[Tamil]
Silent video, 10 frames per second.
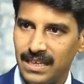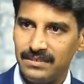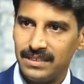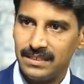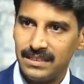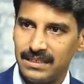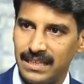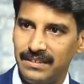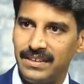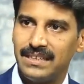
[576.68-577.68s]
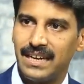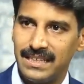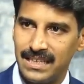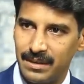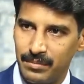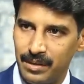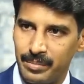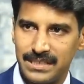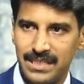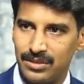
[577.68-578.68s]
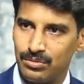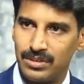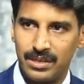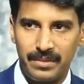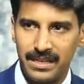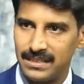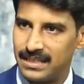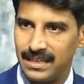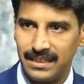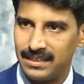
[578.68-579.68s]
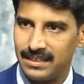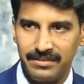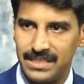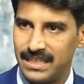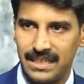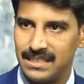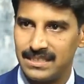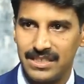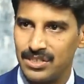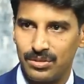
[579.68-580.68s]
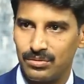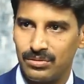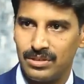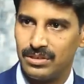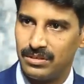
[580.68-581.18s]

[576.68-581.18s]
அது வந்து தேவைக்கு அதிகமாக பசியை தூண்டுற மாதிரி சில விஷயங்கள் செஞ்சிட்ருக்கும்